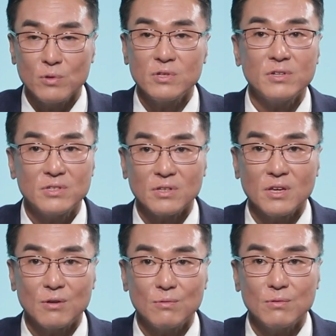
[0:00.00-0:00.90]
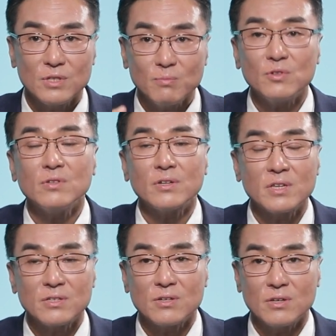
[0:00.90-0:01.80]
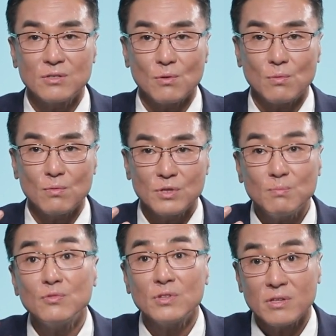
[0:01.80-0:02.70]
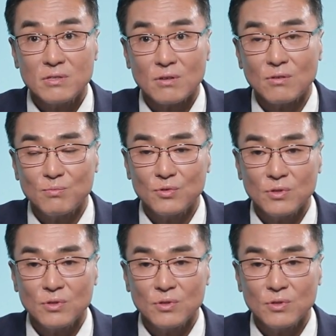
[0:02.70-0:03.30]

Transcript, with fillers: 고지혈증이 있고 심근경색증이 있었고 심부전이 있었던